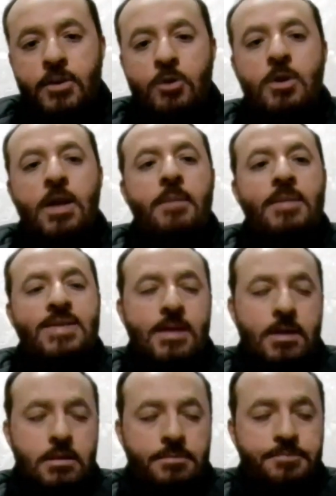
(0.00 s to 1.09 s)
فيقول لك
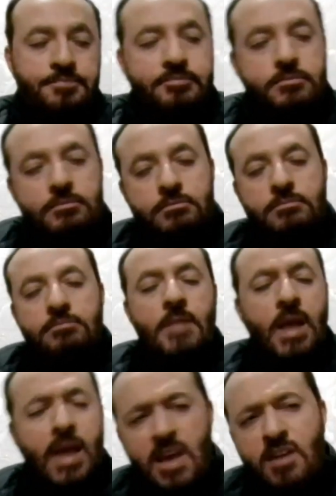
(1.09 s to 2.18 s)
مثلا
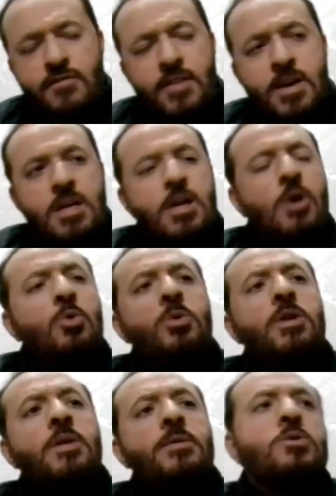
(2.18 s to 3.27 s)
كيف
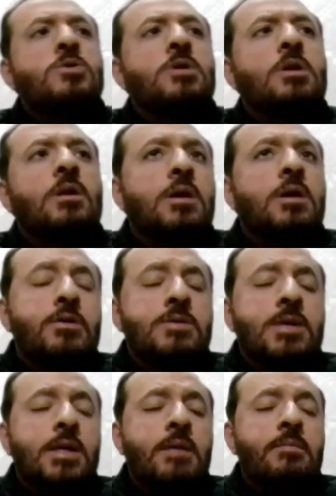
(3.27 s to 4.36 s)
يقول النبي صلى الله
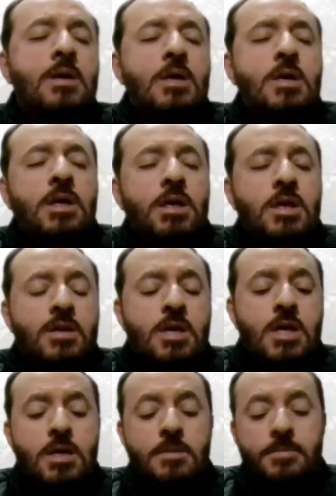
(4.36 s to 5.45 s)
عليه وسلم
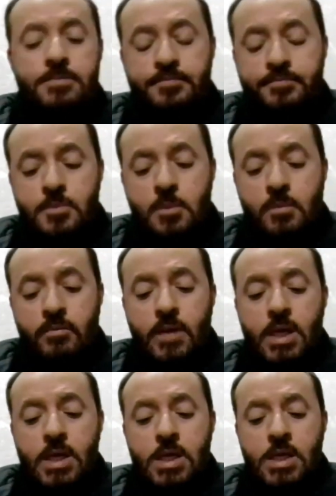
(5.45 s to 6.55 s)
اذا
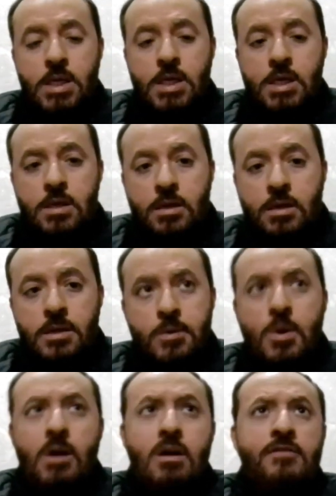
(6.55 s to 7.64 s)

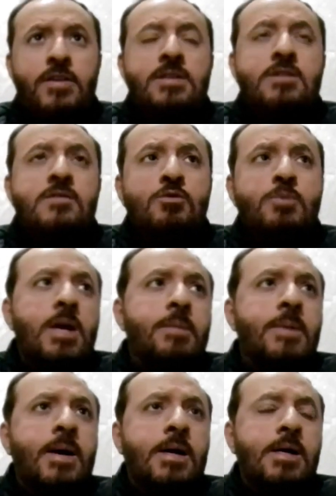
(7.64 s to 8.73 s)
آه، وقفت
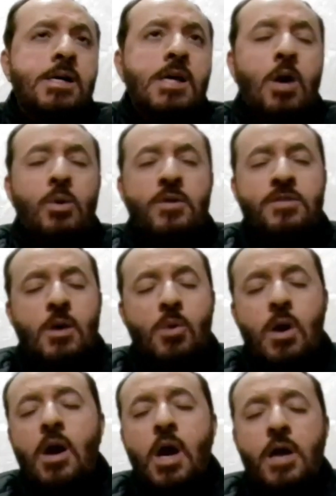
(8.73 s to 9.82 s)
الذبابة أو
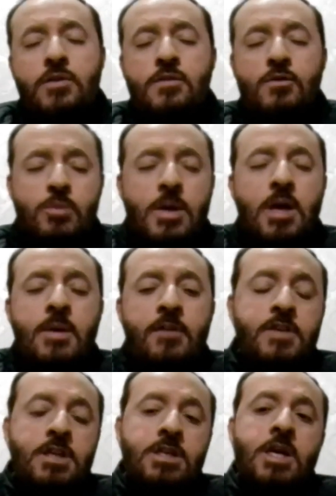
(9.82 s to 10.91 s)
إذا وقعت
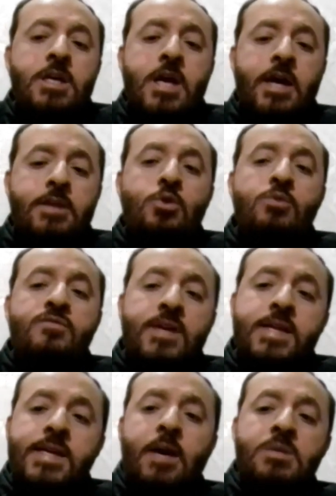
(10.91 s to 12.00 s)
الذبابة في إناء أحدكم
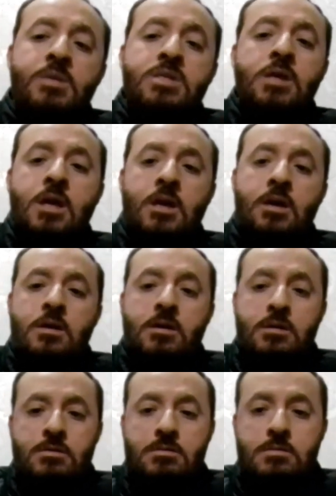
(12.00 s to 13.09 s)
فليغمسها